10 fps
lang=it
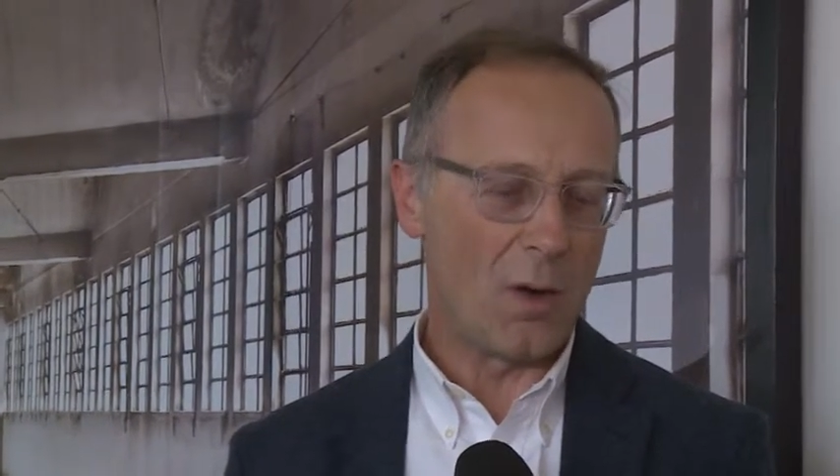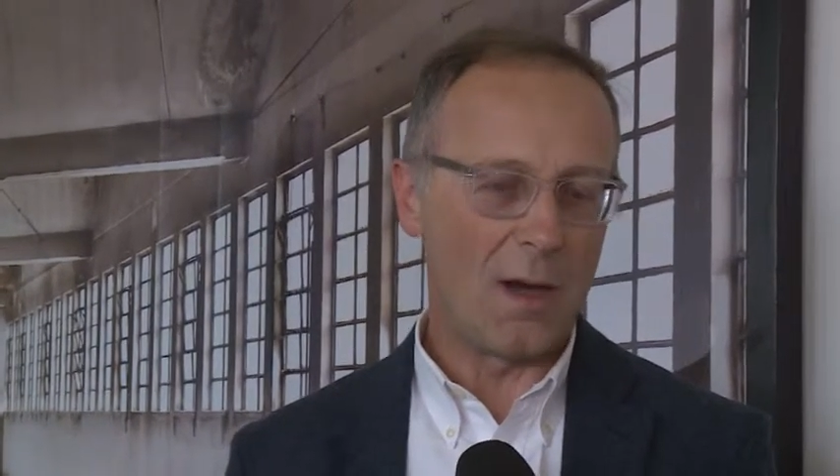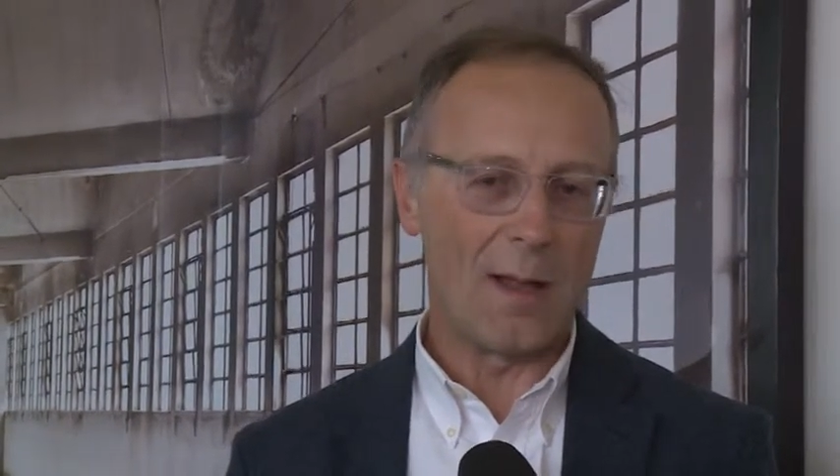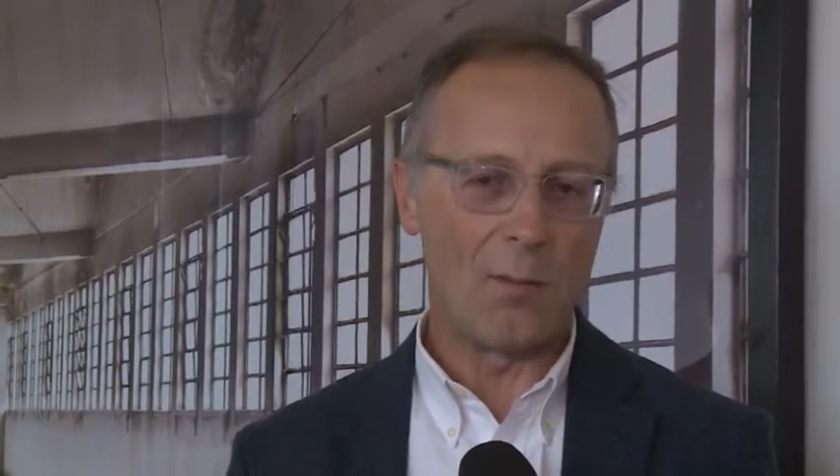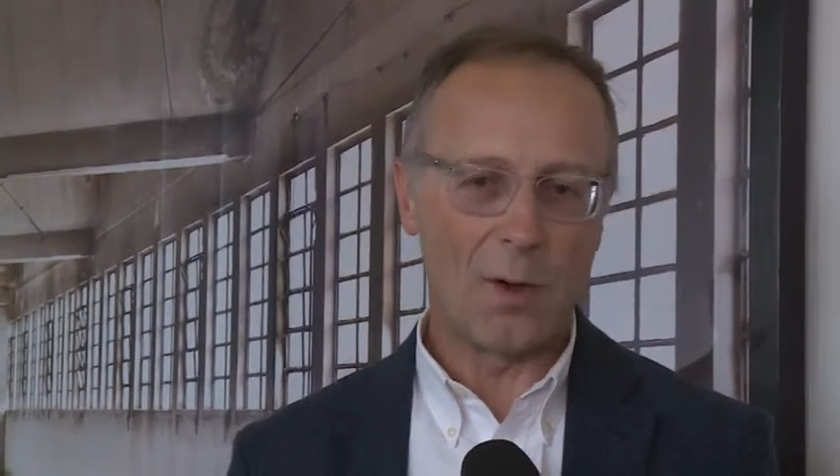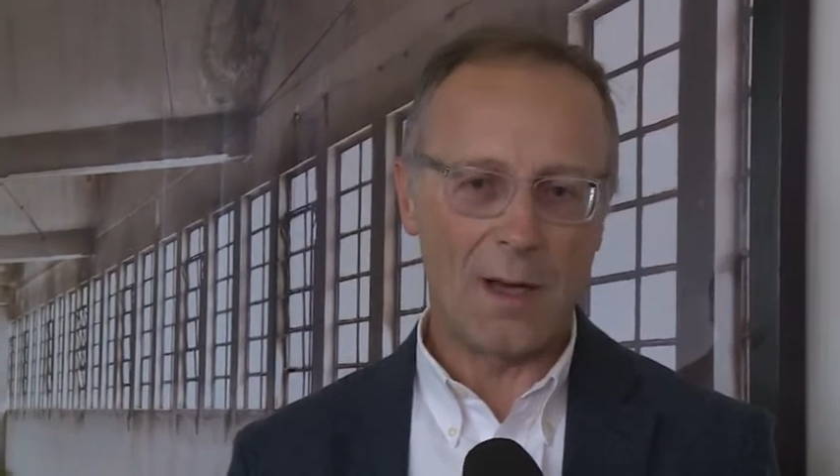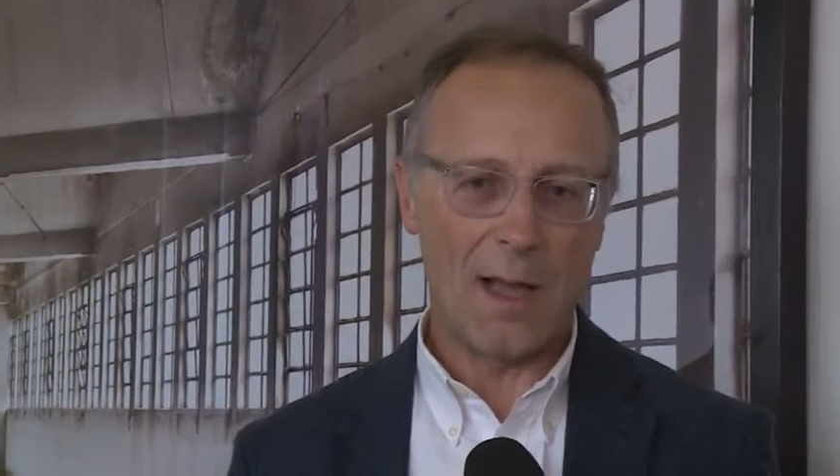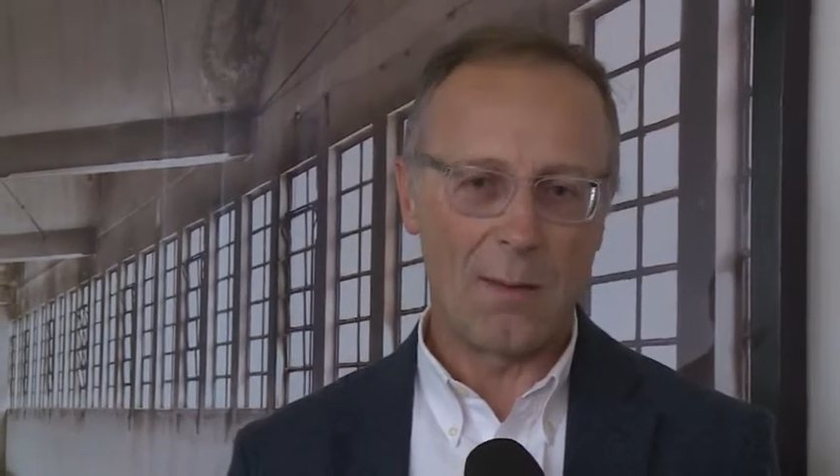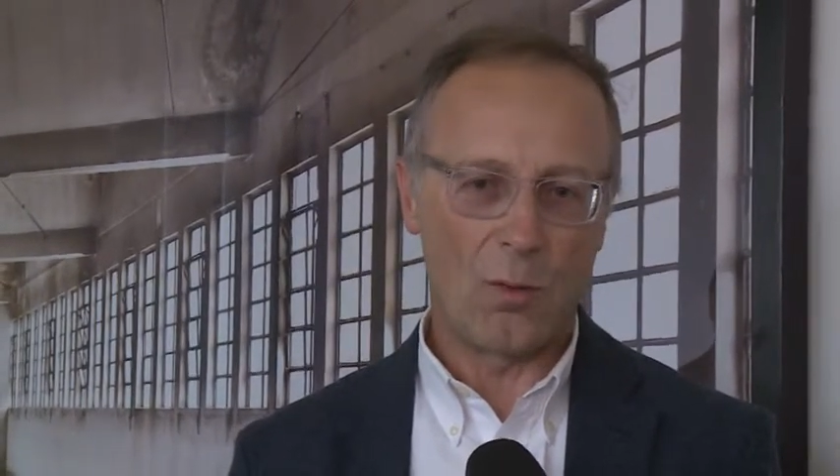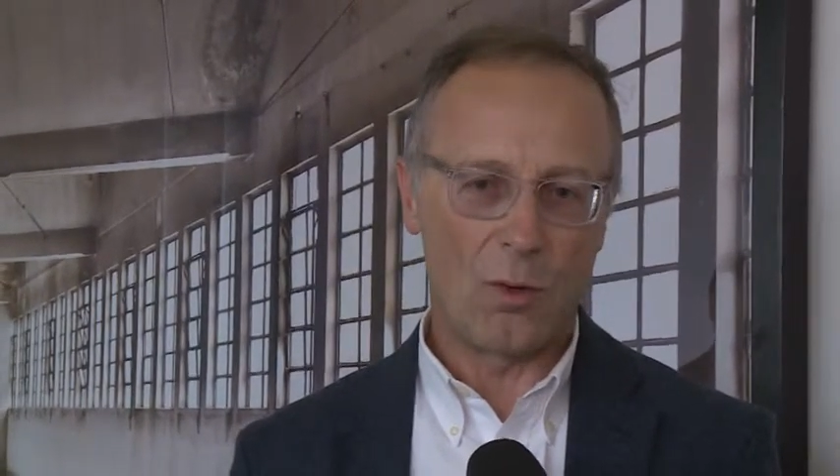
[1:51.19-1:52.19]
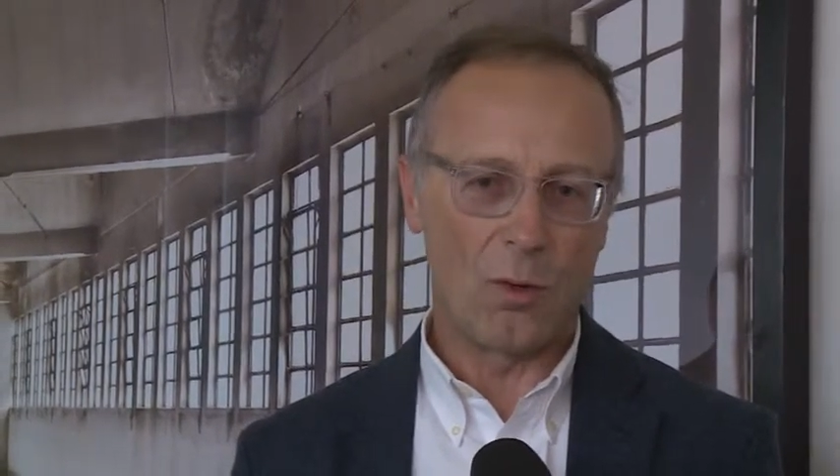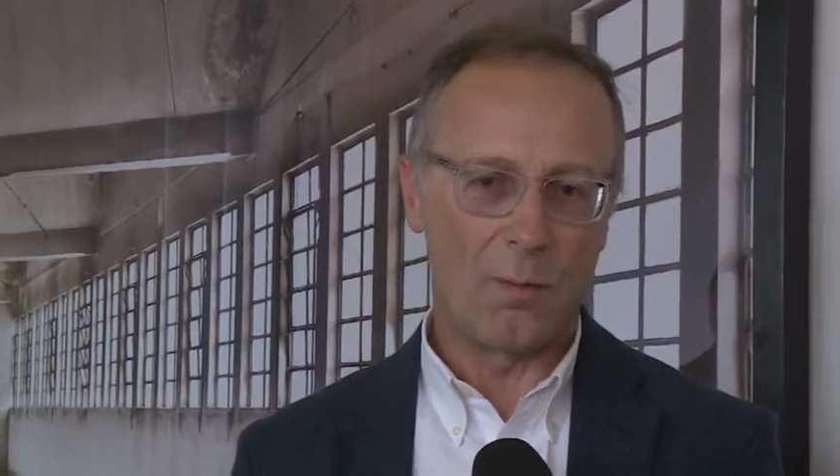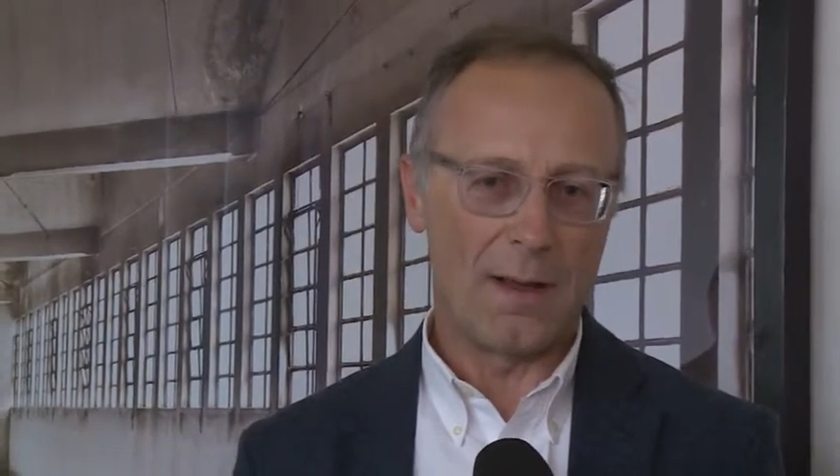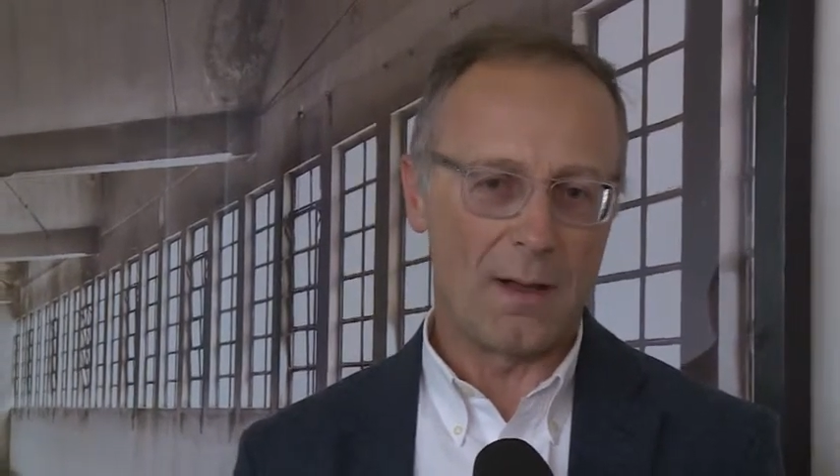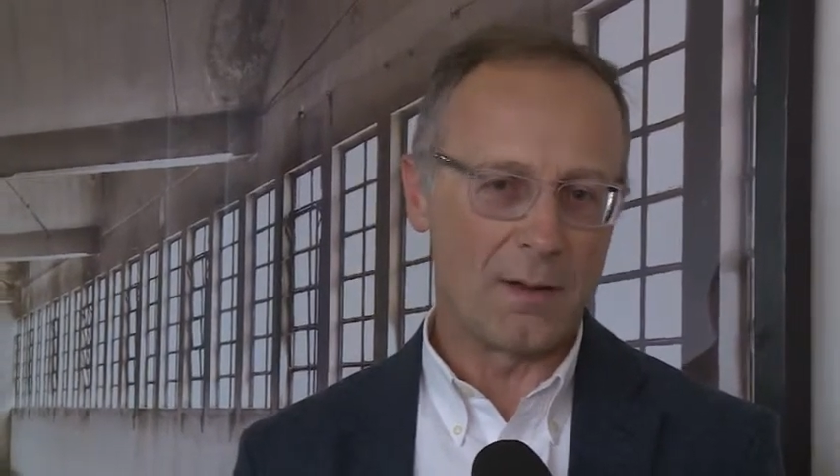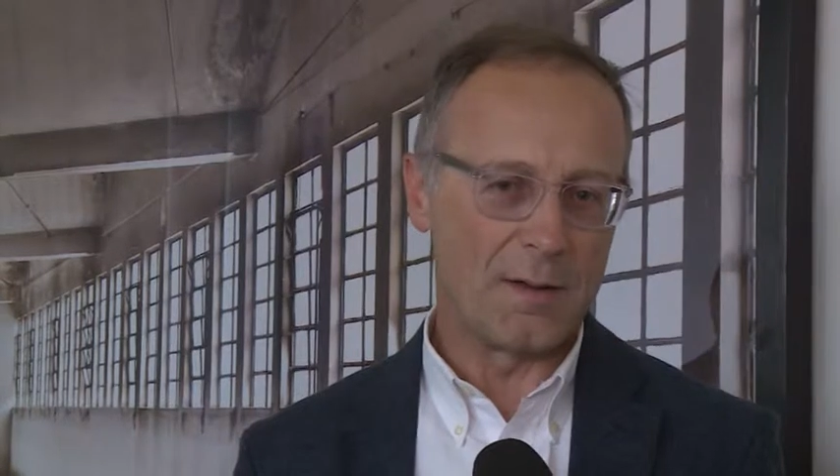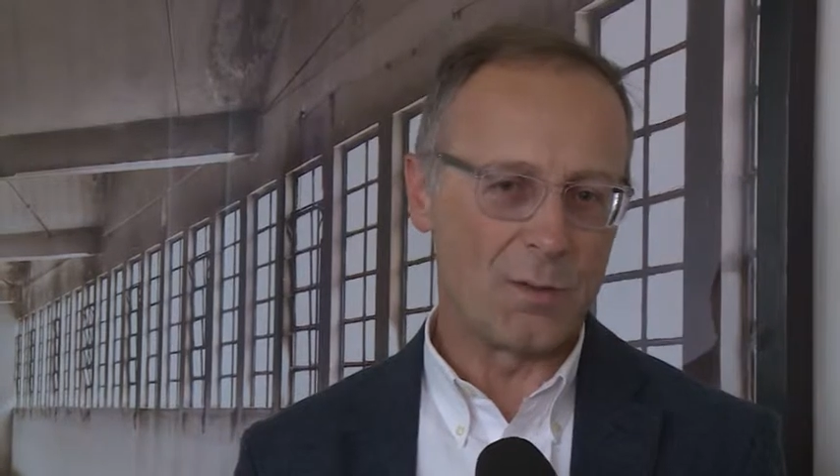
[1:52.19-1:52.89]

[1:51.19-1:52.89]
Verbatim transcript: lavoriamo come eh,